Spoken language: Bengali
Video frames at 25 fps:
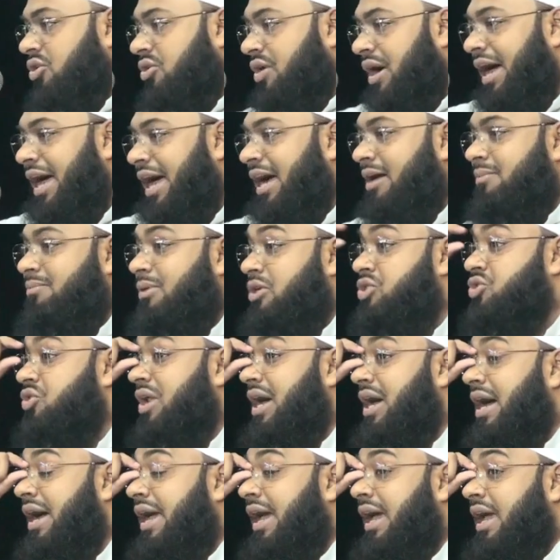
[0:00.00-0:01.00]
কয়েক বছর
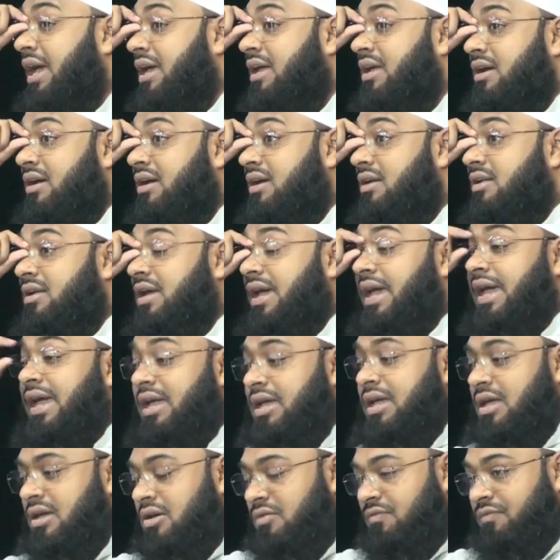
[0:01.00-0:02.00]
আগে এই
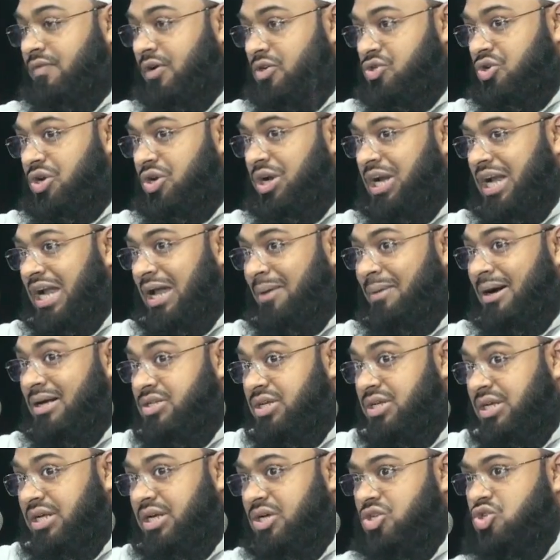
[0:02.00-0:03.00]
ফজরের
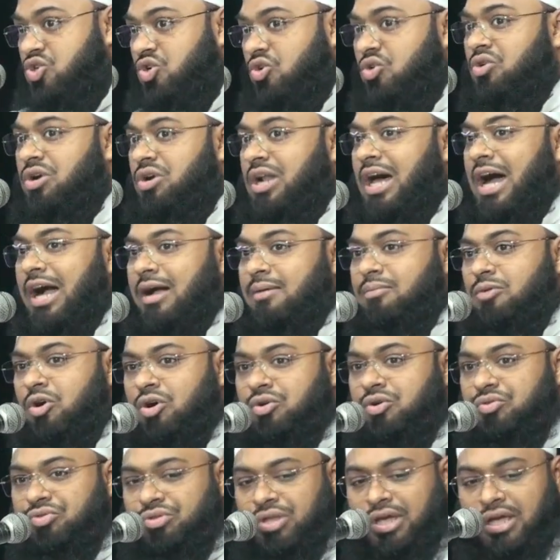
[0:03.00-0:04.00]
নামাজের কিছুক্ষণ আগ
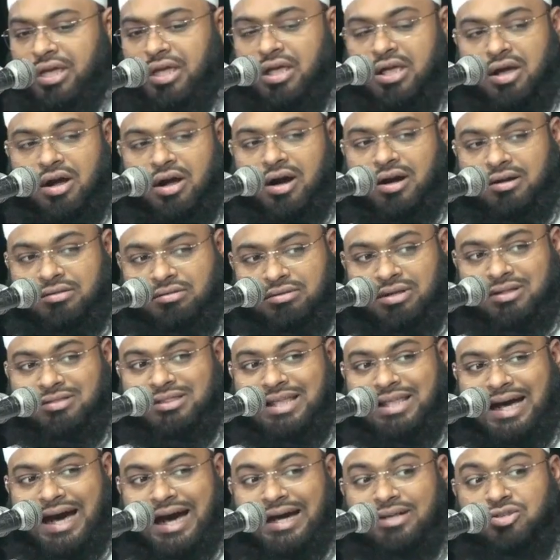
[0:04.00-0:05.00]
মুহূর্তে অর্থাৎ
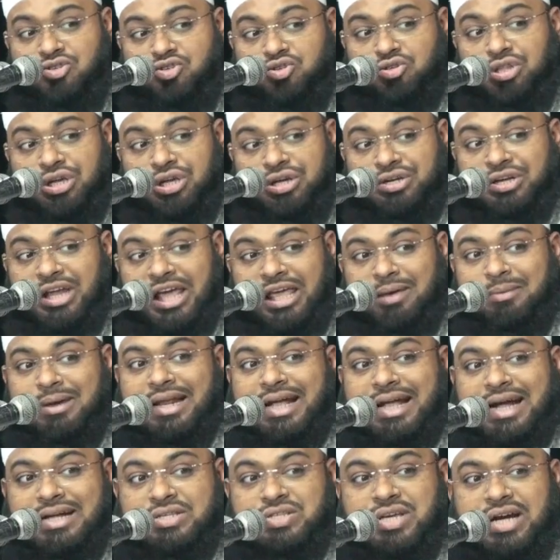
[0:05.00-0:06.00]
তাহাজ্জুদের টাইমের
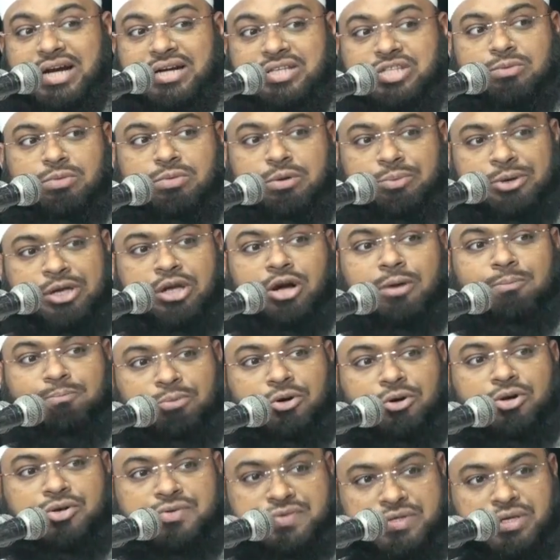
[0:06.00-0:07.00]
কাছাকাছি ভূমিকম্প
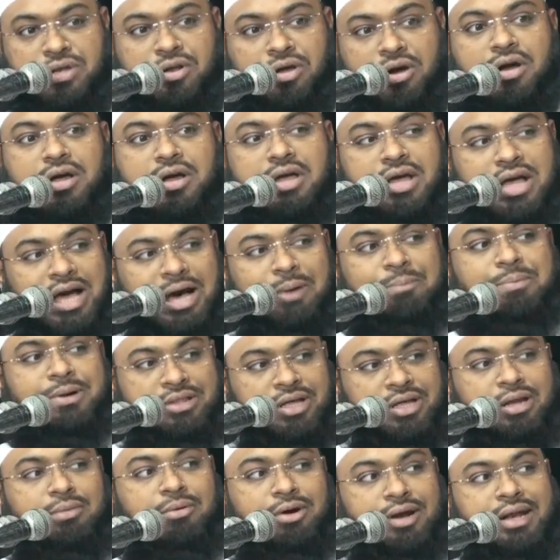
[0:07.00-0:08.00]
হয়েছিল
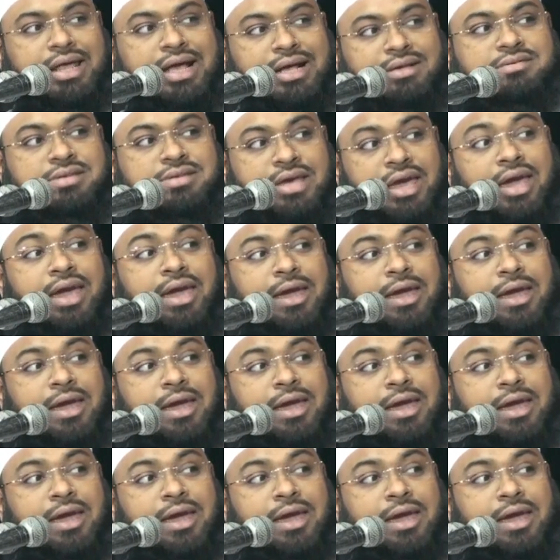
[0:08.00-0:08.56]
আপনাদের মনে আছে